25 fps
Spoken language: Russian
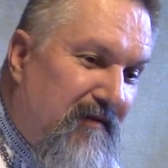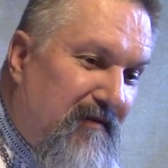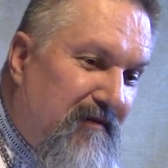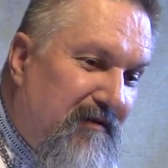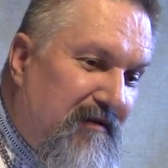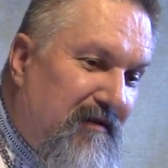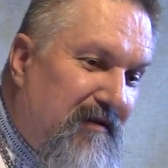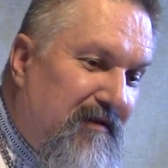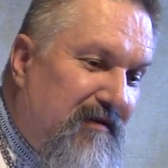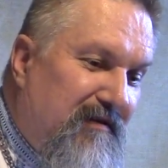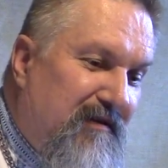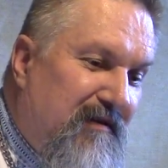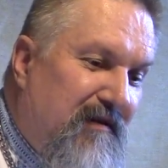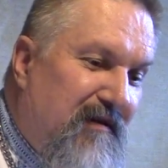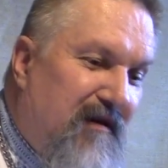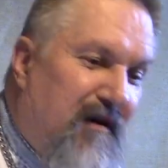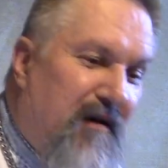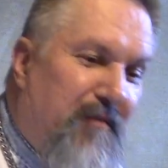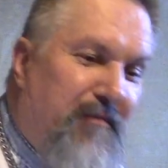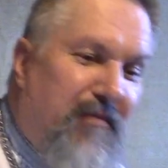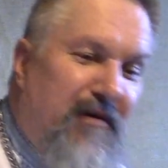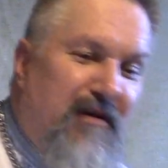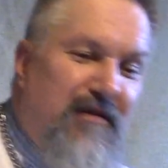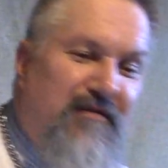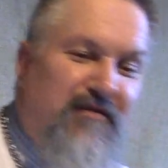неделя
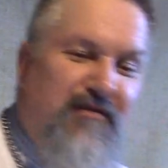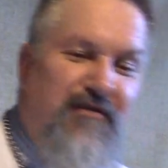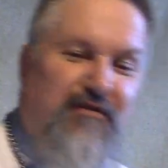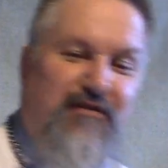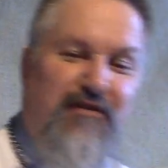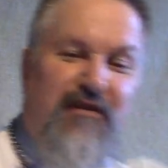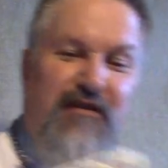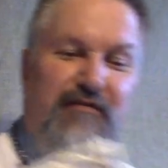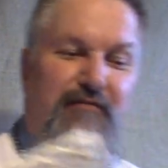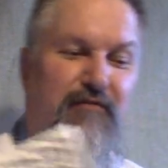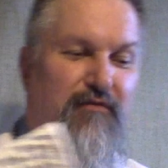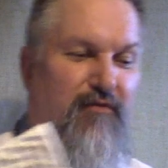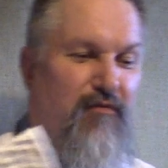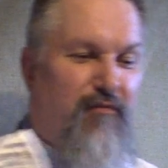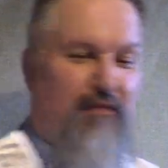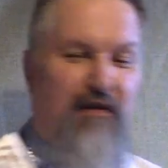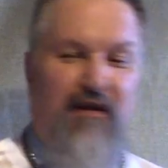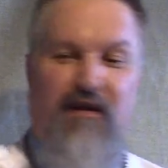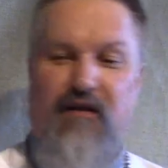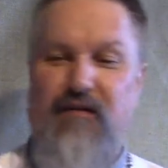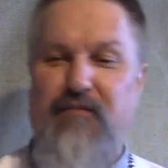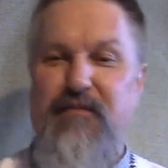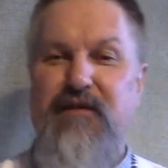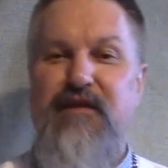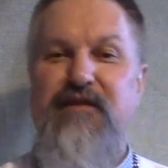опресночная. Вот у
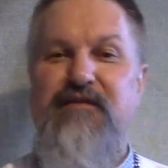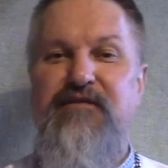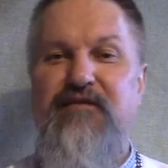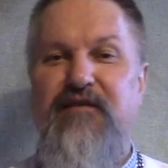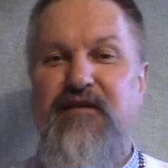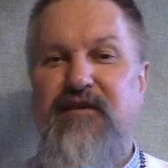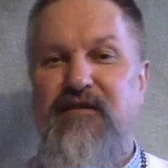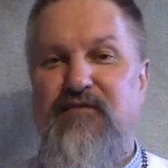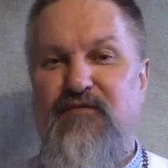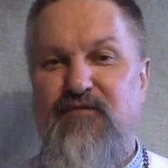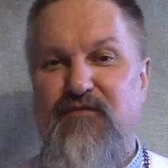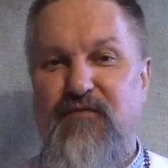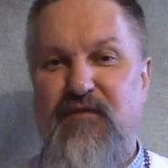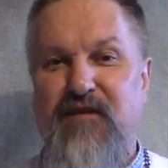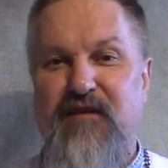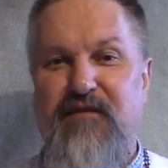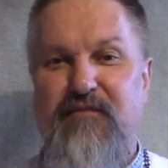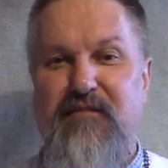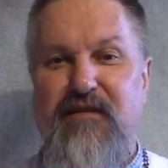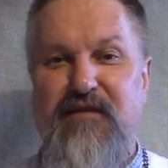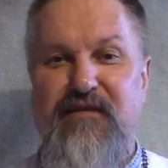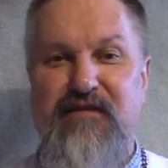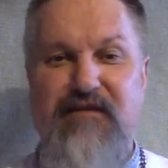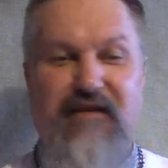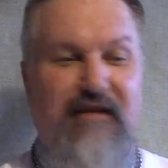меня опресники, вот у меня
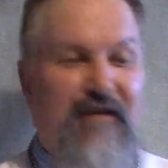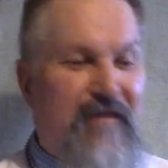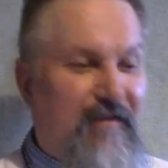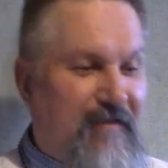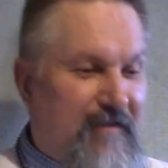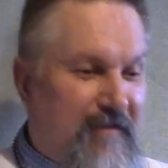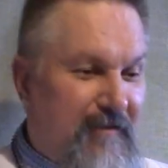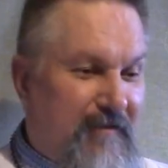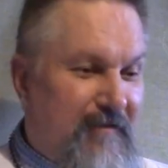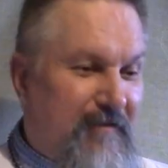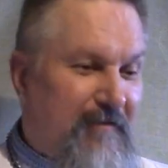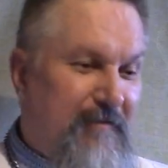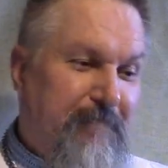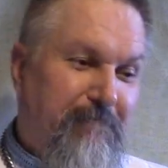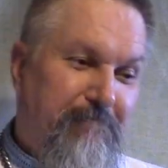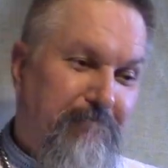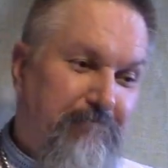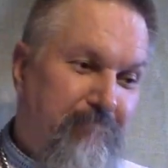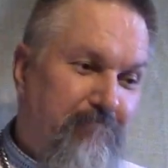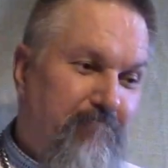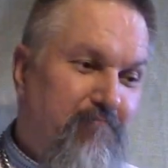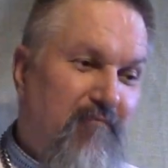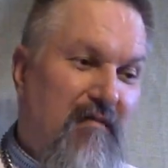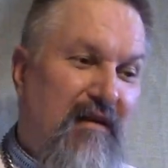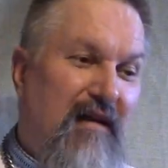Маца.
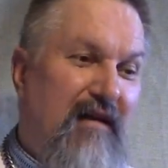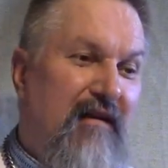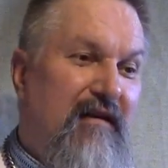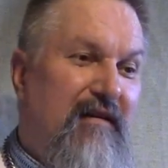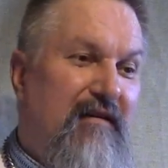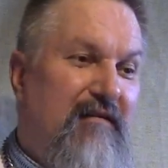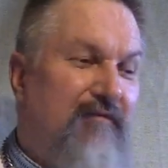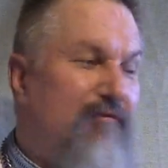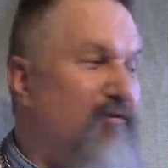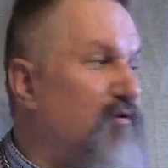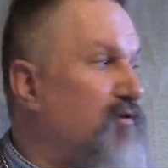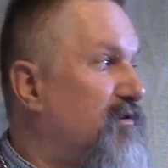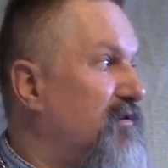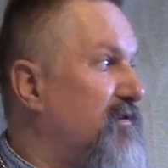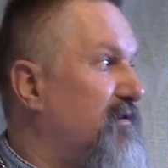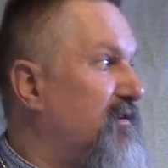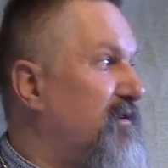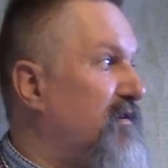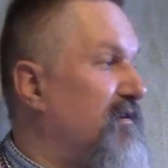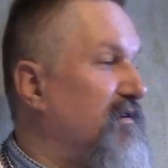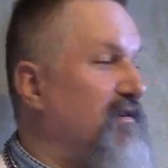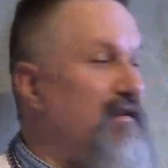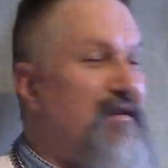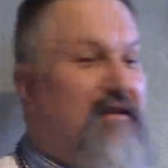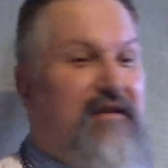Э, вот,
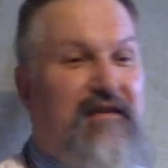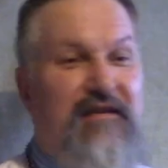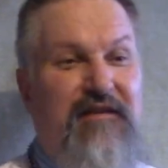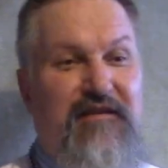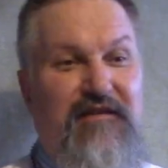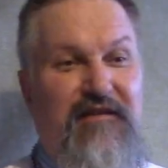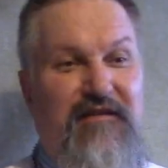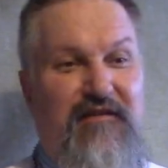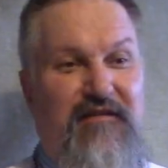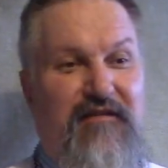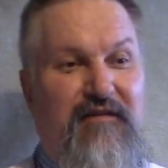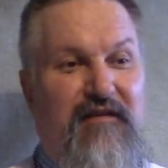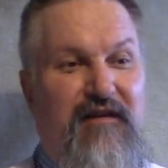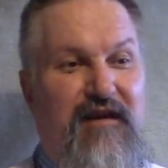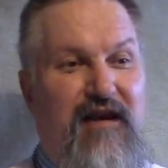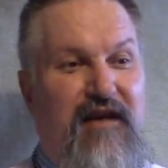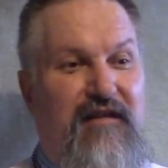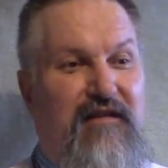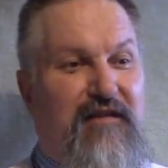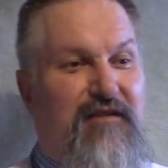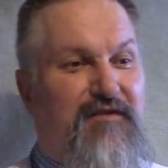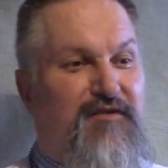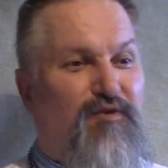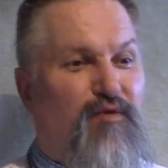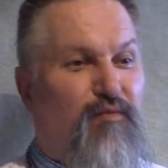и
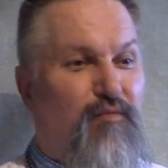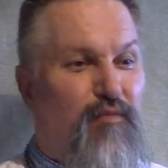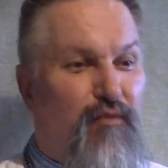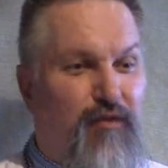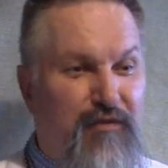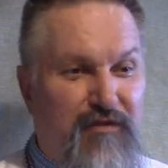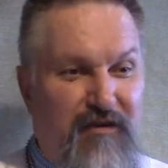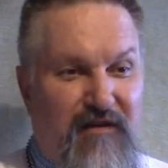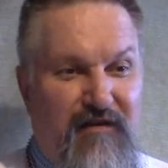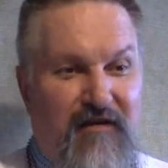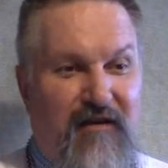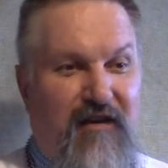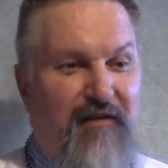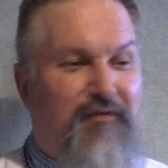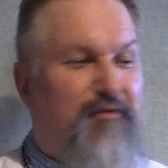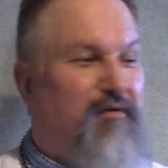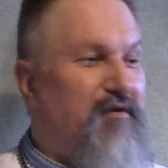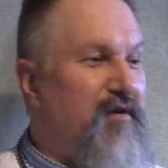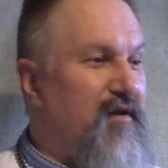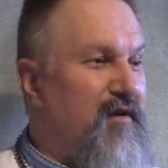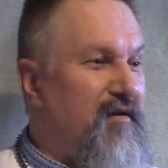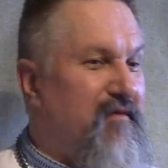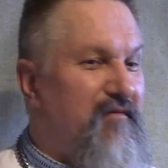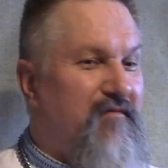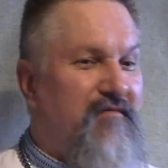это суббота,
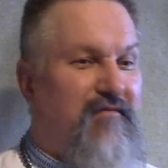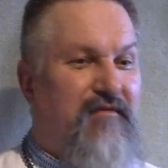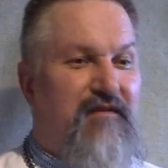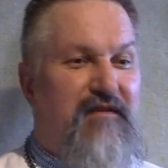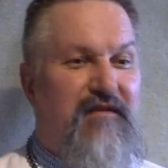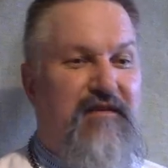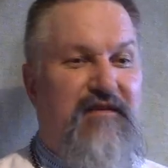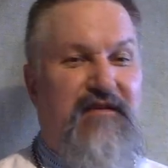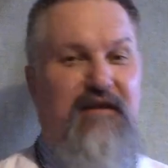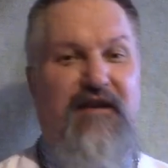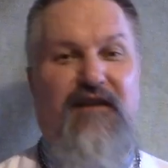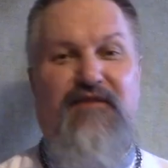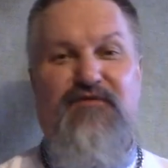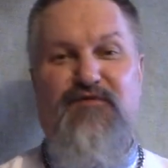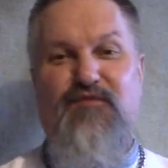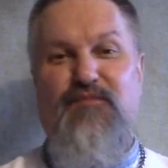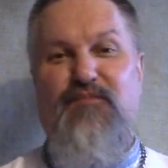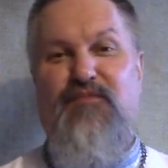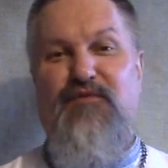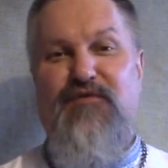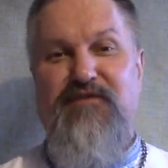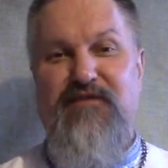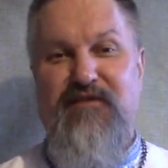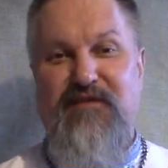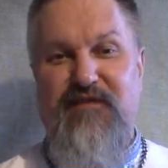которая сразу
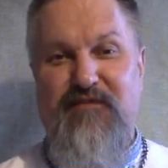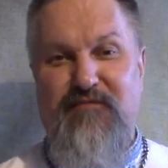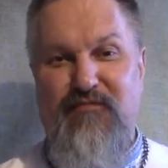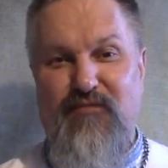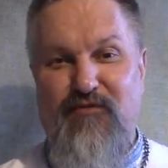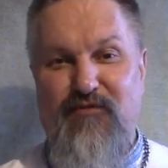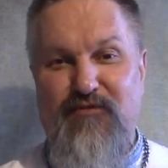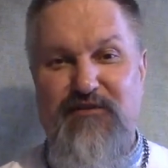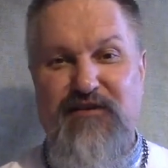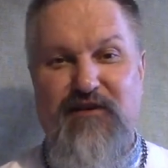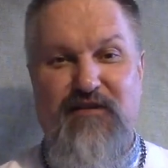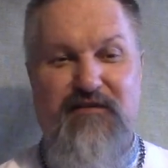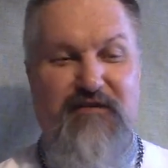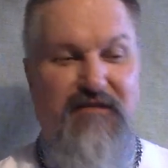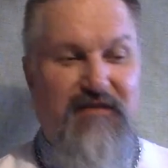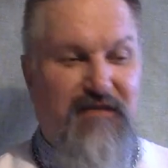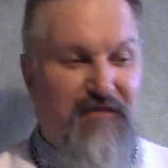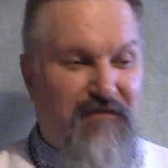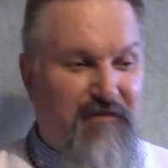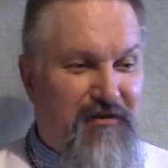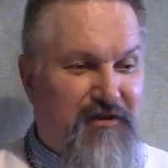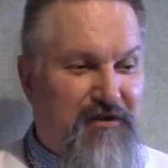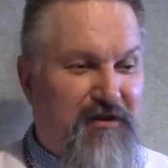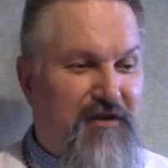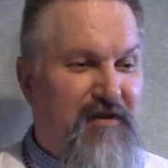после, получается,
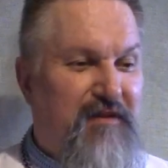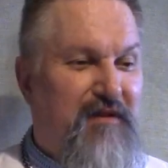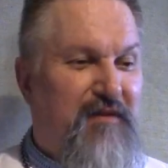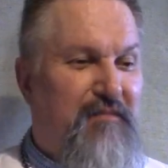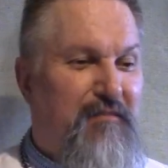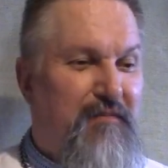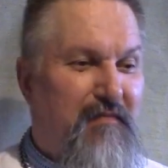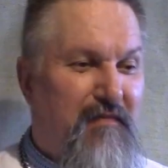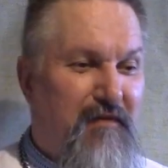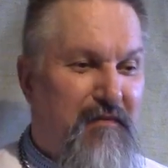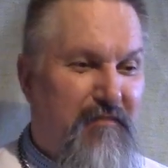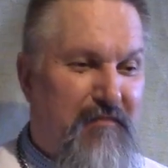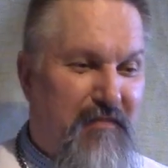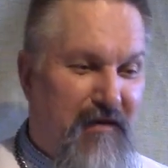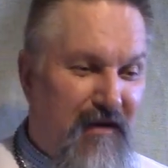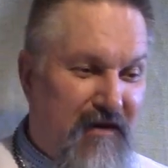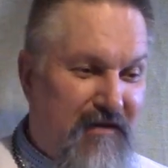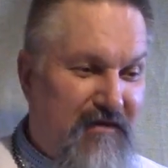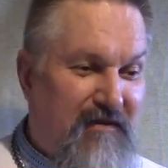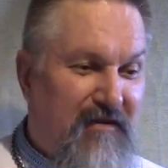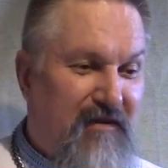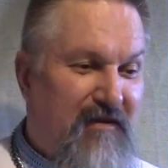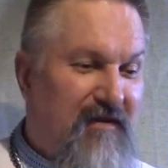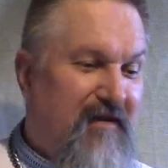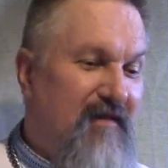завершения
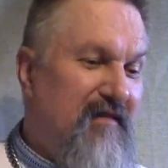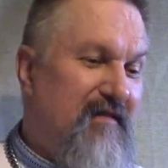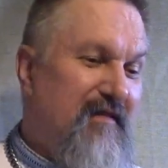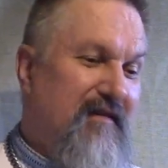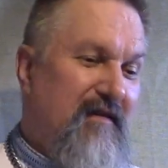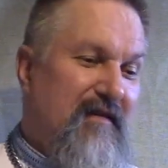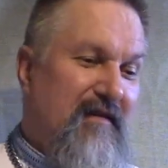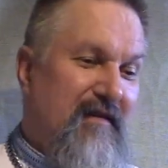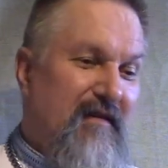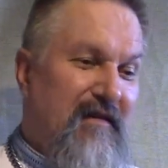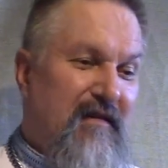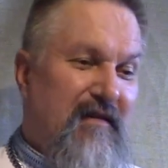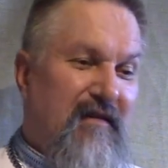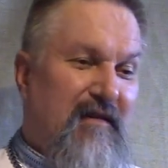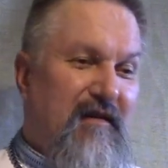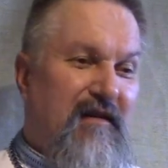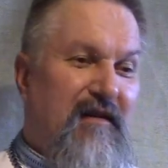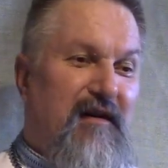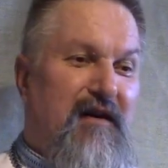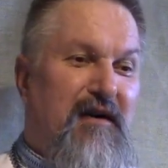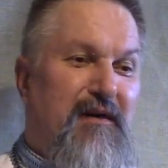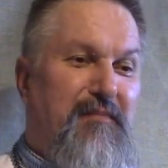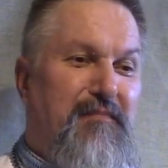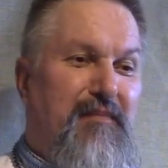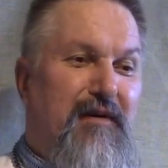праздника
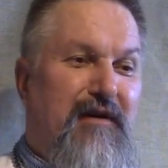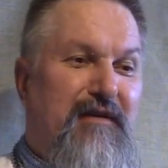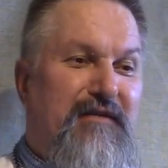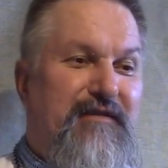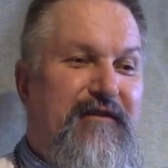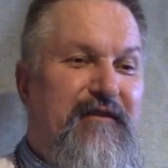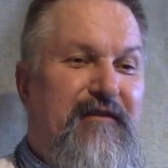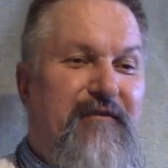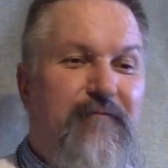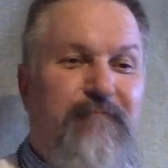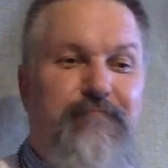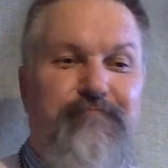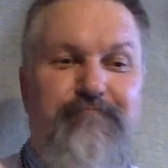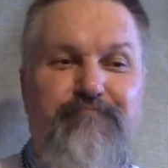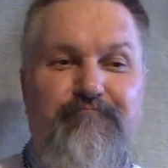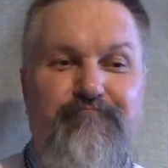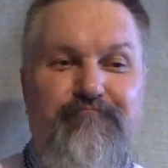Пасхи,